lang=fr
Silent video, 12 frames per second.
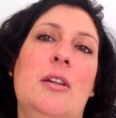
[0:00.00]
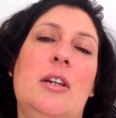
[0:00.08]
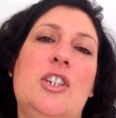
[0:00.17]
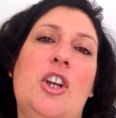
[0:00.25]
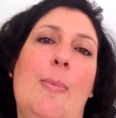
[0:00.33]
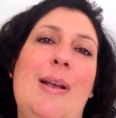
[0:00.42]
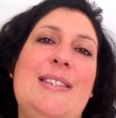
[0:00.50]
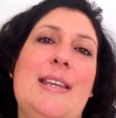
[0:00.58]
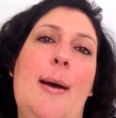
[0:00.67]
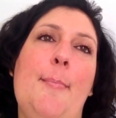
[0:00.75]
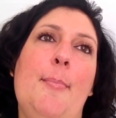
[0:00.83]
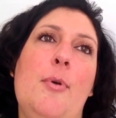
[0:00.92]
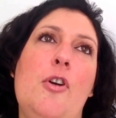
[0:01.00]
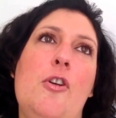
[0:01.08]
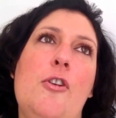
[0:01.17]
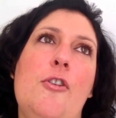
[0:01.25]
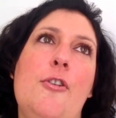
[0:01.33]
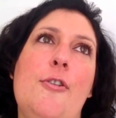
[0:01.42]
là, j'ai commencé à
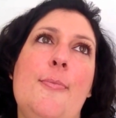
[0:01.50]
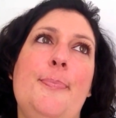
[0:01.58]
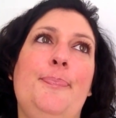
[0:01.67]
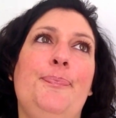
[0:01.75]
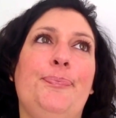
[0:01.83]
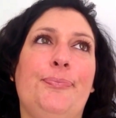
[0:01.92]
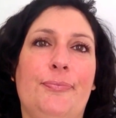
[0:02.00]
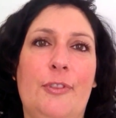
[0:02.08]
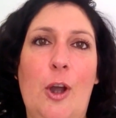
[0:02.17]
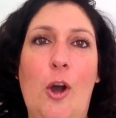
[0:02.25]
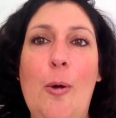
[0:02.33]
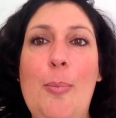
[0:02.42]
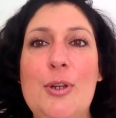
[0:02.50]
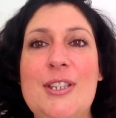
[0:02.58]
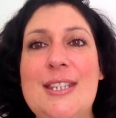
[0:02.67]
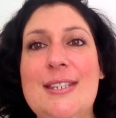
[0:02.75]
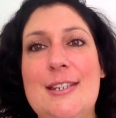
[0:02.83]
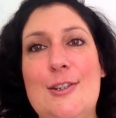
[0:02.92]
me
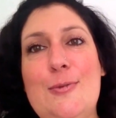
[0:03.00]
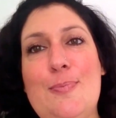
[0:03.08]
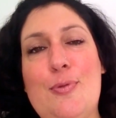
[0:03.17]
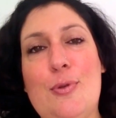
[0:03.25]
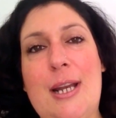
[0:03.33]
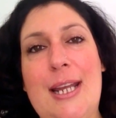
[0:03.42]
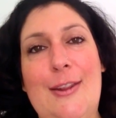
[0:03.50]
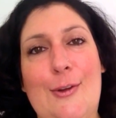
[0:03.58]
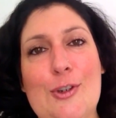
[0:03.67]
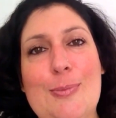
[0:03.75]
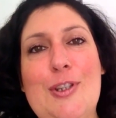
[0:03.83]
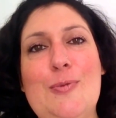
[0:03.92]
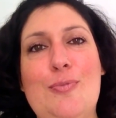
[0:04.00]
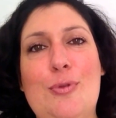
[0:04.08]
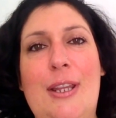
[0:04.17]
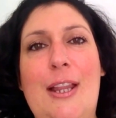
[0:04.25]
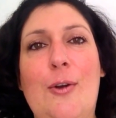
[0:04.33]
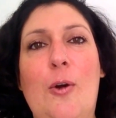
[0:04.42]
robotiser du poulet. Donc, je mets du
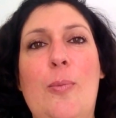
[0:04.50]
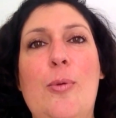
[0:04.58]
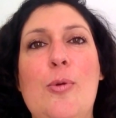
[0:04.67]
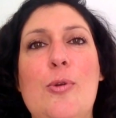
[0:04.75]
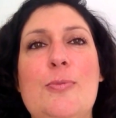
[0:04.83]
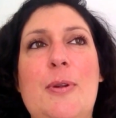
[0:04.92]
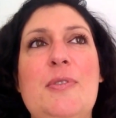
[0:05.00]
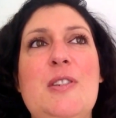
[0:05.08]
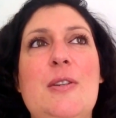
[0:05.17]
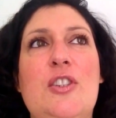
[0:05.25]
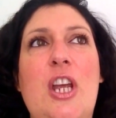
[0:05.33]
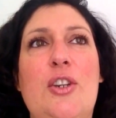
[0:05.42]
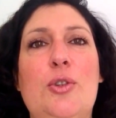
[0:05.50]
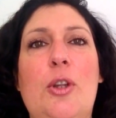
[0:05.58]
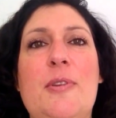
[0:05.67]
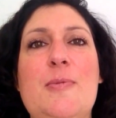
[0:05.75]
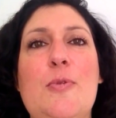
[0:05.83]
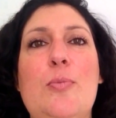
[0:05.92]
poulet dans le robot. J'ajoute
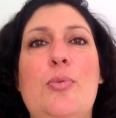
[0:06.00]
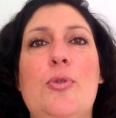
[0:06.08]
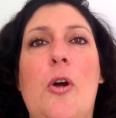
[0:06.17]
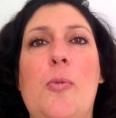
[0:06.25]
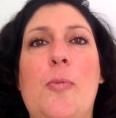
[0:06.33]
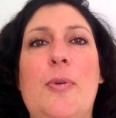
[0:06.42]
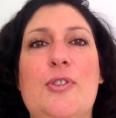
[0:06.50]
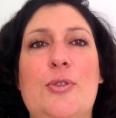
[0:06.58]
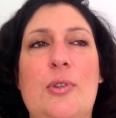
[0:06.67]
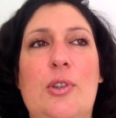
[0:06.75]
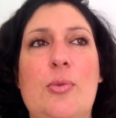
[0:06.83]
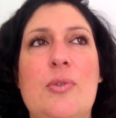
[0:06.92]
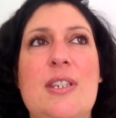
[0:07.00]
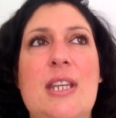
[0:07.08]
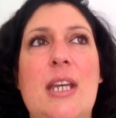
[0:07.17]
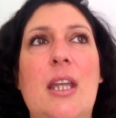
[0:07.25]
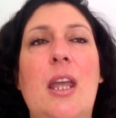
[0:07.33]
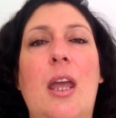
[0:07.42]
un petit peu de bouillon pour pas que ce soit trop
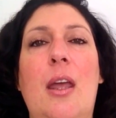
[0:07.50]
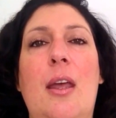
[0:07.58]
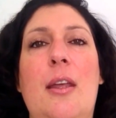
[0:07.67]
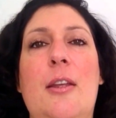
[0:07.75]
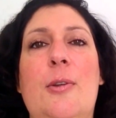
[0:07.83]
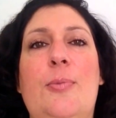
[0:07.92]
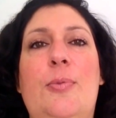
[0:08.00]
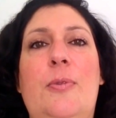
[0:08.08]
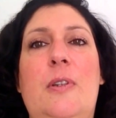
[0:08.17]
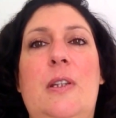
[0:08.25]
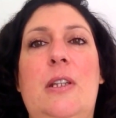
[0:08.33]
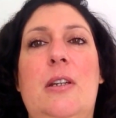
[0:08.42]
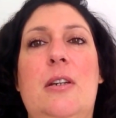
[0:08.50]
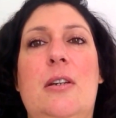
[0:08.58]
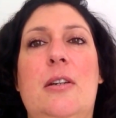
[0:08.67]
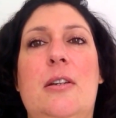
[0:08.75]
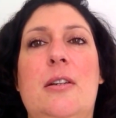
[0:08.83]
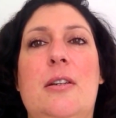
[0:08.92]
sec. Puis,
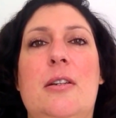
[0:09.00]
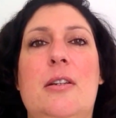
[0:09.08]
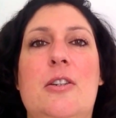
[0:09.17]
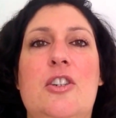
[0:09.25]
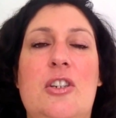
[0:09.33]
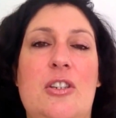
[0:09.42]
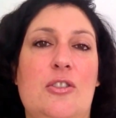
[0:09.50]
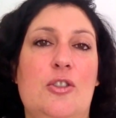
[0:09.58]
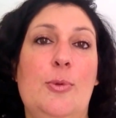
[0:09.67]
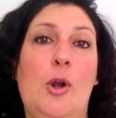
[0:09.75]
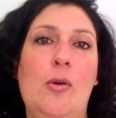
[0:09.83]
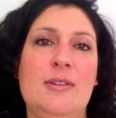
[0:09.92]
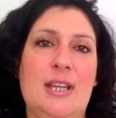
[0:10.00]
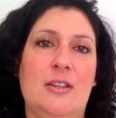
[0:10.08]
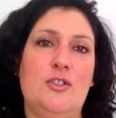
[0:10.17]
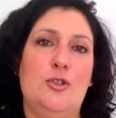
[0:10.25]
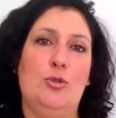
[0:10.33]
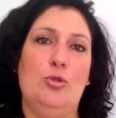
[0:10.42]
euh, je me
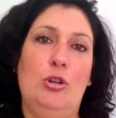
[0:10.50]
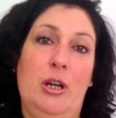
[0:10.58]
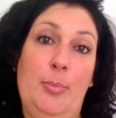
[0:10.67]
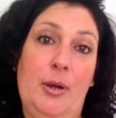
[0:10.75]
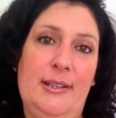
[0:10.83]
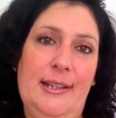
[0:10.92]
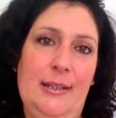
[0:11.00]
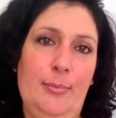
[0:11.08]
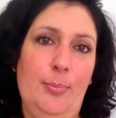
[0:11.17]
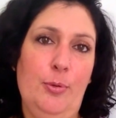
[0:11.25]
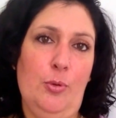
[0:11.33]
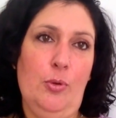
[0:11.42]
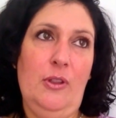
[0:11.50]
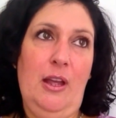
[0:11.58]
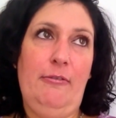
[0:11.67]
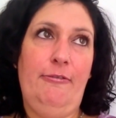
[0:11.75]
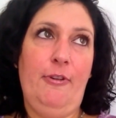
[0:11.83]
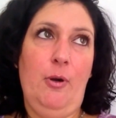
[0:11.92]
concentre sur les protéines pures.
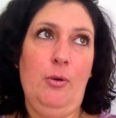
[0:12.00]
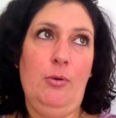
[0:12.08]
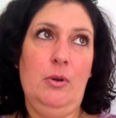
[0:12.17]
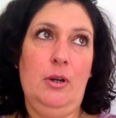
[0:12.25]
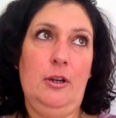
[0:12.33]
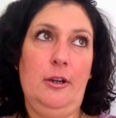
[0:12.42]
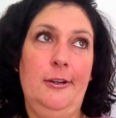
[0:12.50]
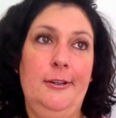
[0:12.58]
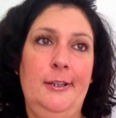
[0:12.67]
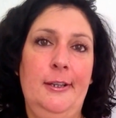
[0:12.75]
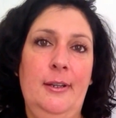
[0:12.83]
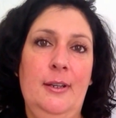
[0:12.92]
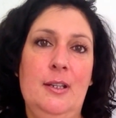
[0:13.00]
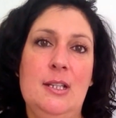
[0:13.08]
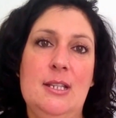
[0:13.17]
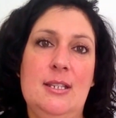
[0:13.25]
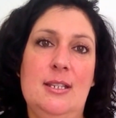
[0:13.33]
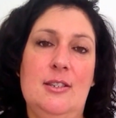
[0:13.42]
Dans le fond, euh,
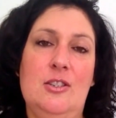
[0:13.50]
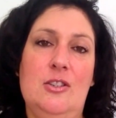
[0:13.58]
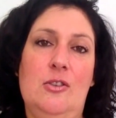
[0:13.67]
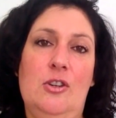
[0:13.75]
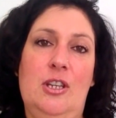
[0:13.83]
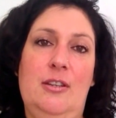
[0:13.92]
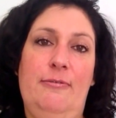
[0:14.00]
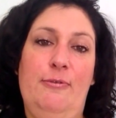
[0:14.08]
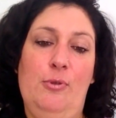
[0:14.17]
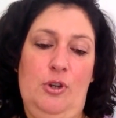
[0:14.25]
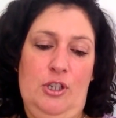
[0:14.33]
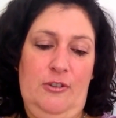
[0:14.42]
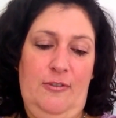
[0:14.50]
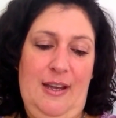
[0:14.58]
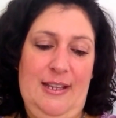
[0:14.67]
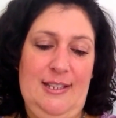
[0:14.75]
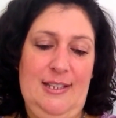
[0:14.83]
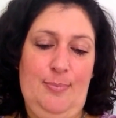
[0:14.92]
c'est ça qu'il faut que je
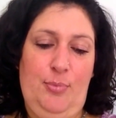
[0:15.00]
fasse